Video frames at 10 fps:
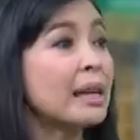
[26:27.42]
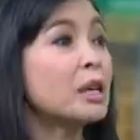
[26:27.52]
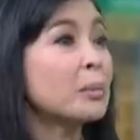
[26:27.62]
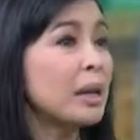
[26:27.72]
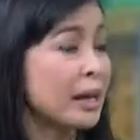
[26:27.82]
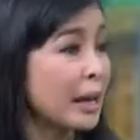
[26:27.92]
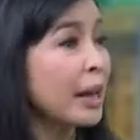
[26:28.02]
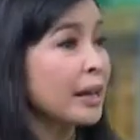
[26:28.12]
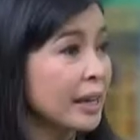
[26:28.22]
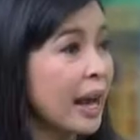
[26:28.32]
สานกันเป็นระ
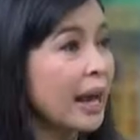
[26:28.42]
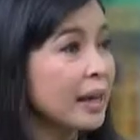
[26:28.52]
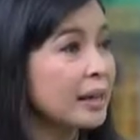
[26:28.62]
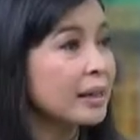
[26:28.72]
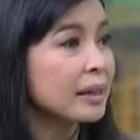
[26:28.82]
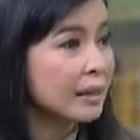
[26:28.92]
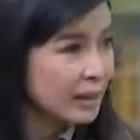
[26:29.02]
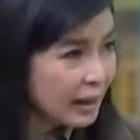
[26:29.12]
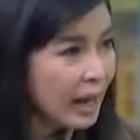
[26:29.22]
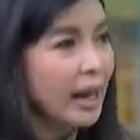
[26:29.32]
ยะระยะ
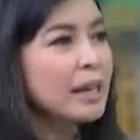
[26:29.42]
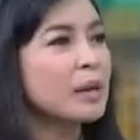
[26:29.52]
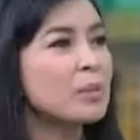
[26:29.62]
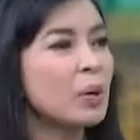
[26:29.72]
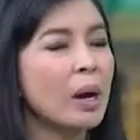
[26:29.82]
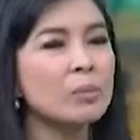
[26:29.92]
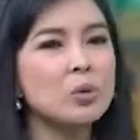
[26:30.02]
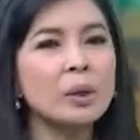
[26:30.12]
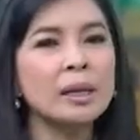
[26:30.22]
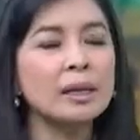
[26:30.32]
นะคะถ้ามีความ
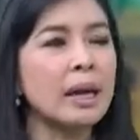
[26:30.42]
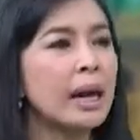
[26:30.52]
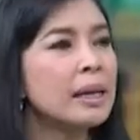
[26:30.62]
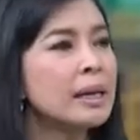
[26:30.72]
ช่วยเหลือ